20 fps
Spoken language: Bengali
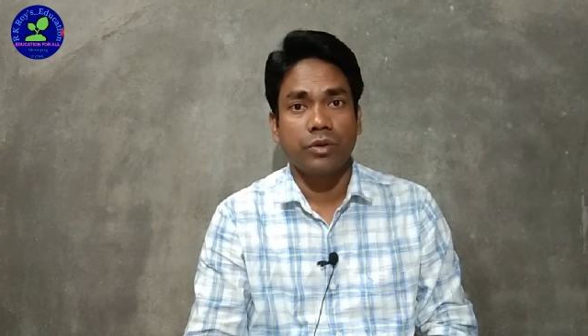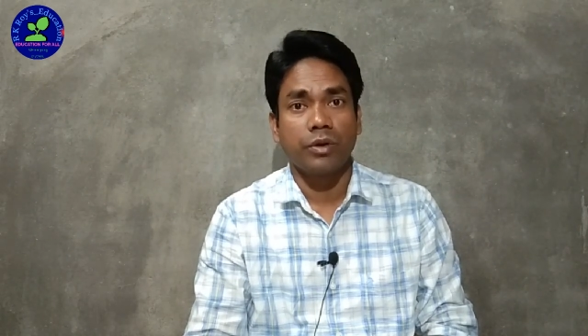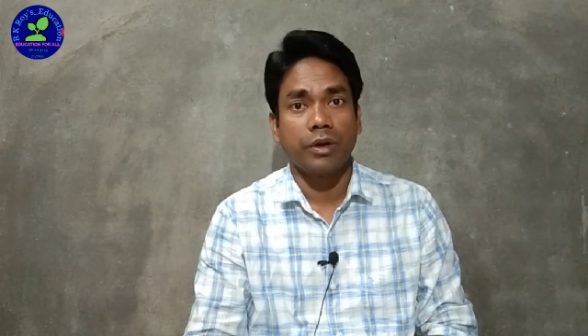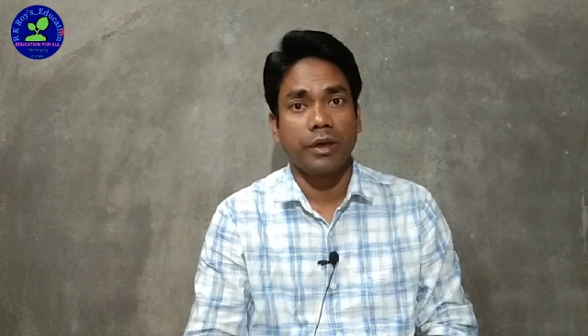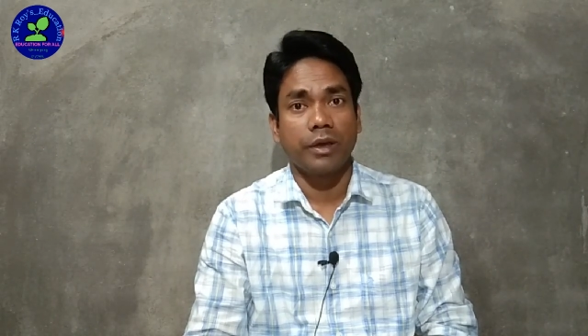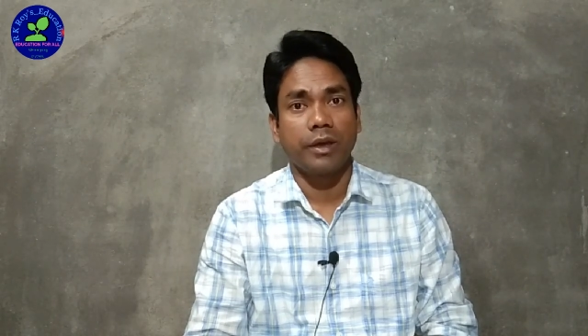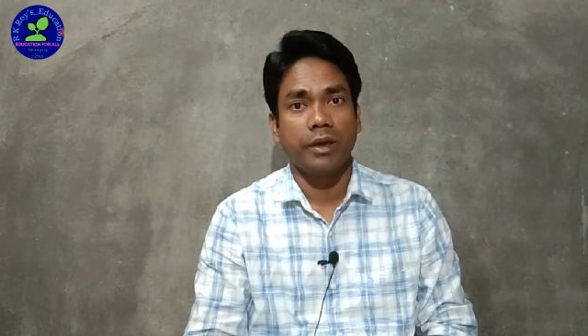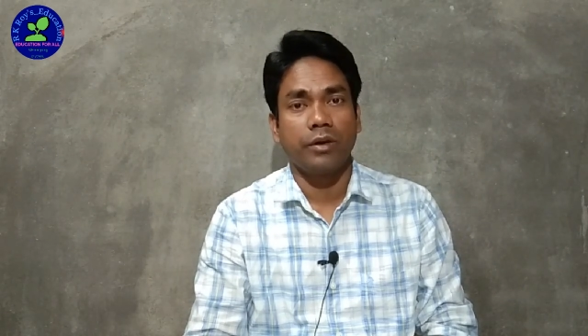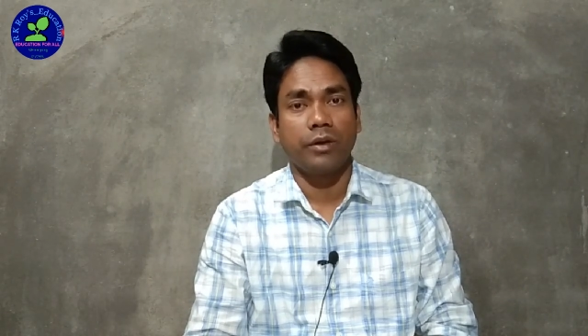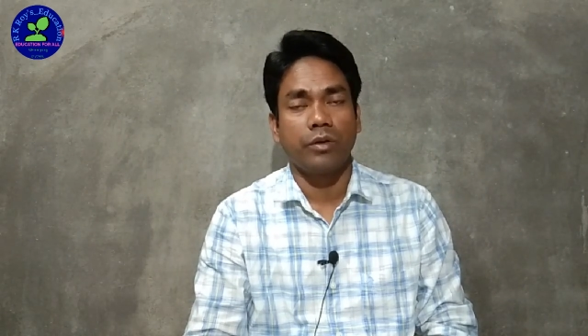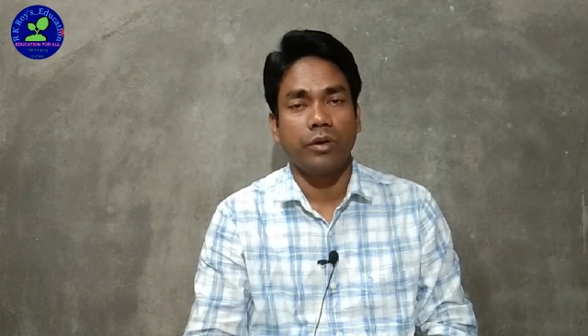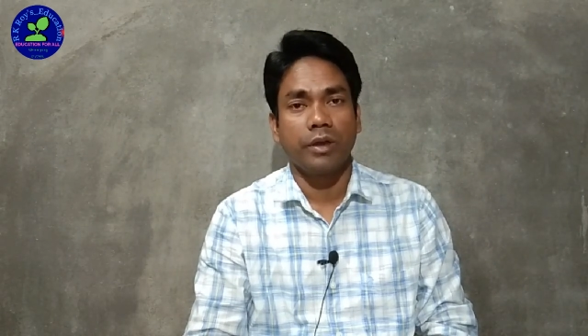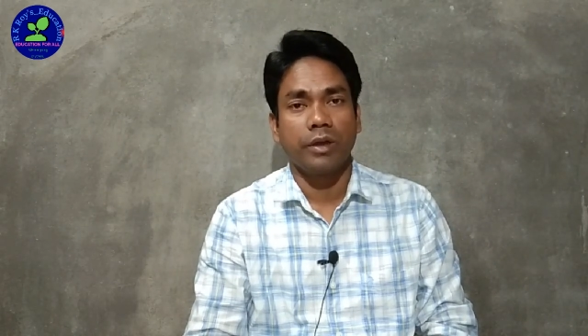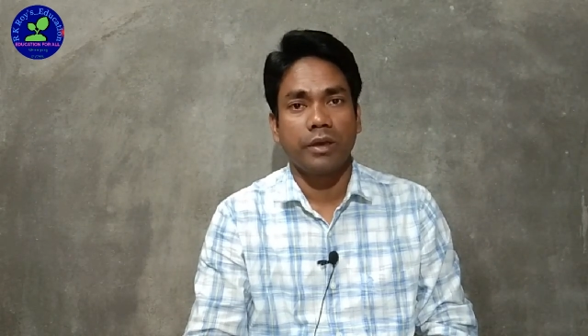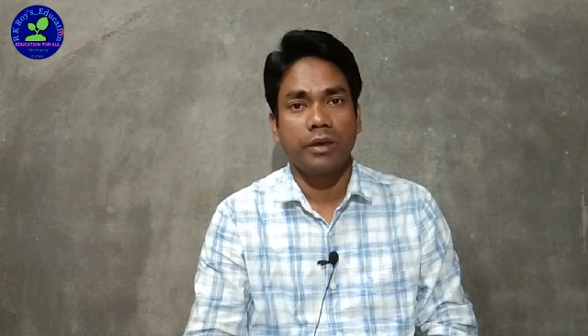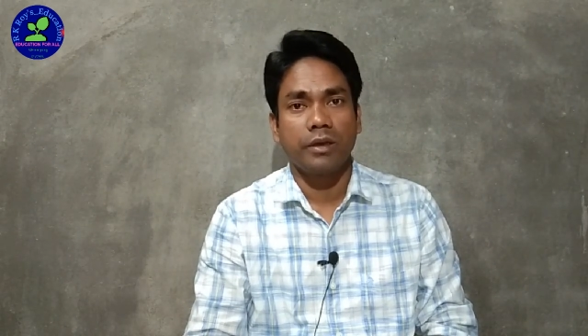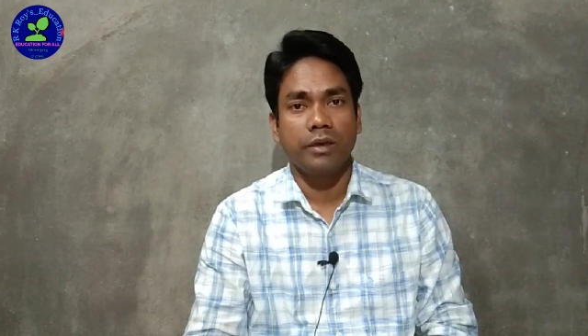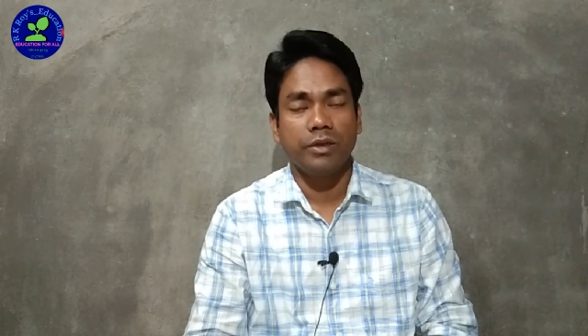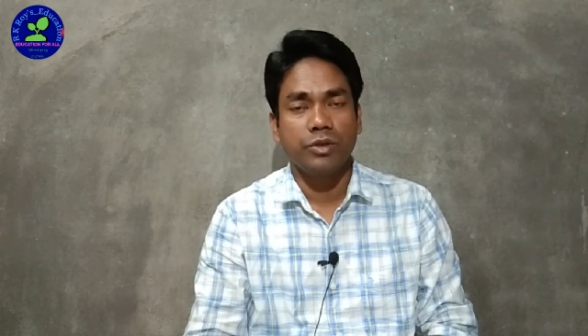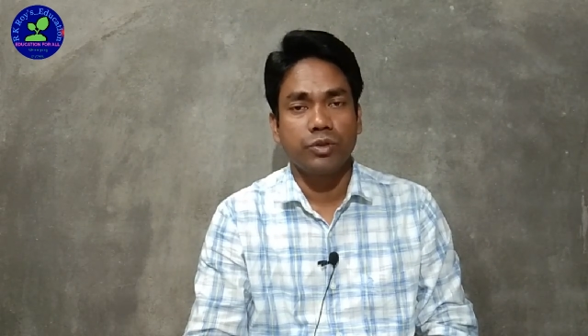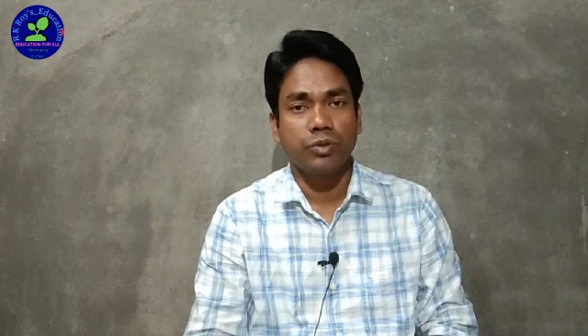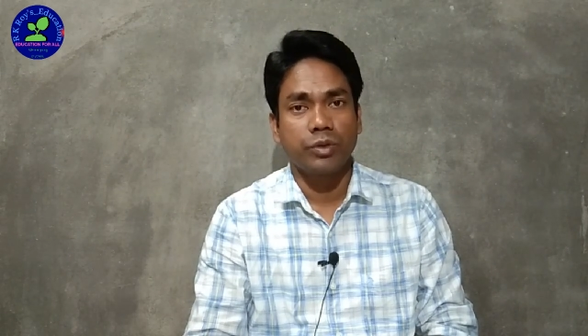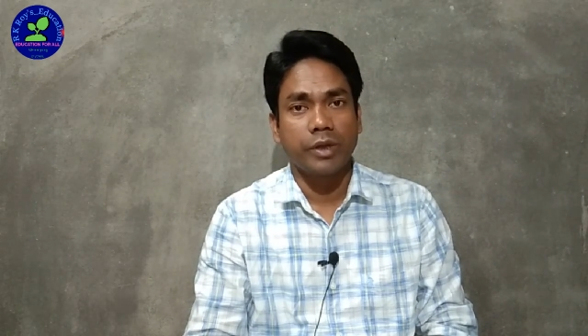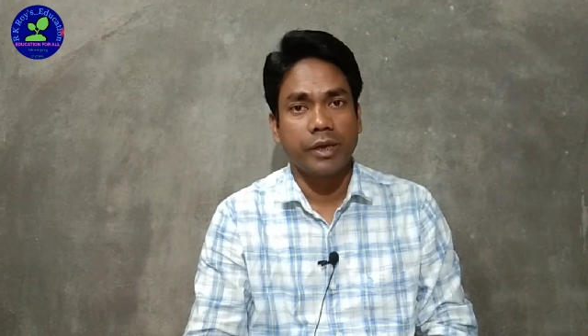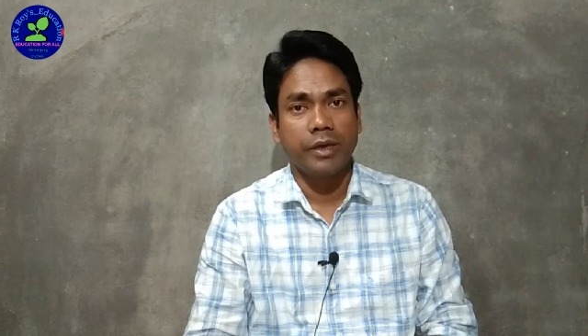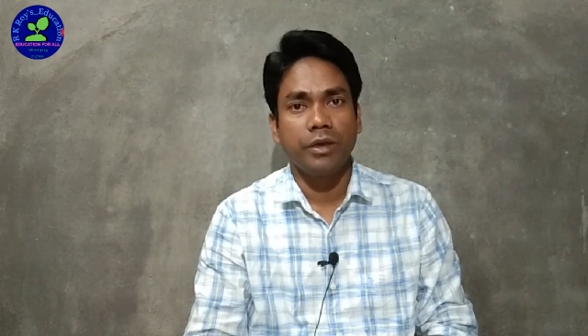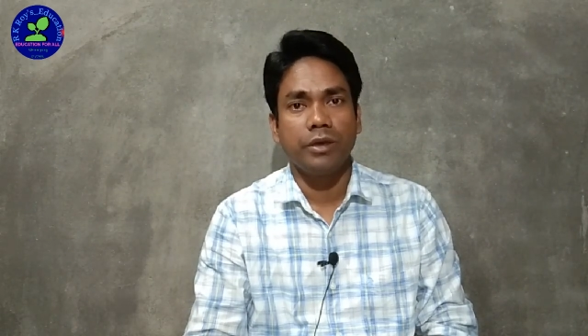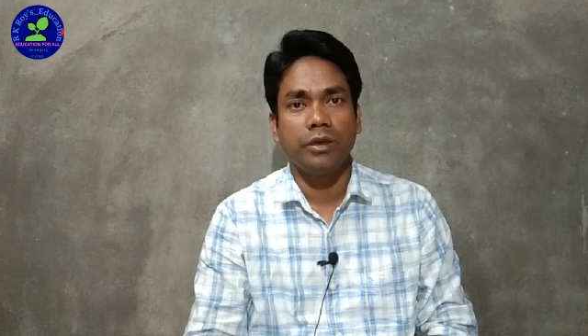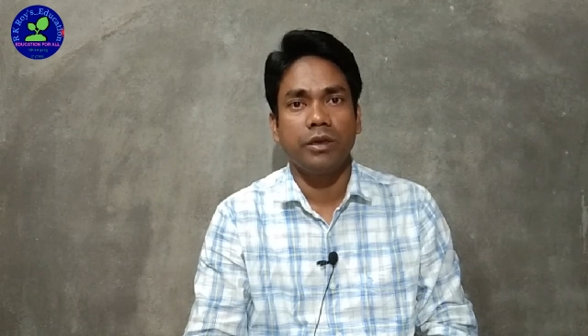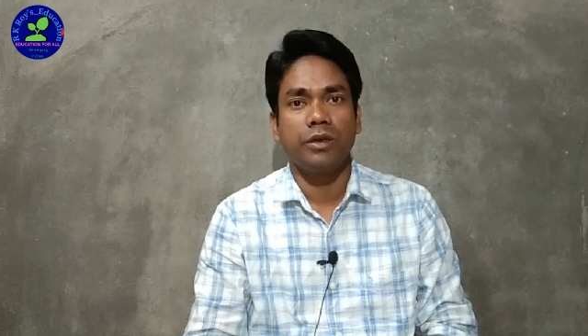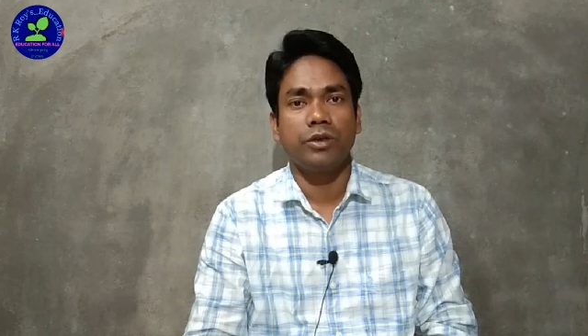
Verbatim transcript: অনেকের অনেক কিছুতেই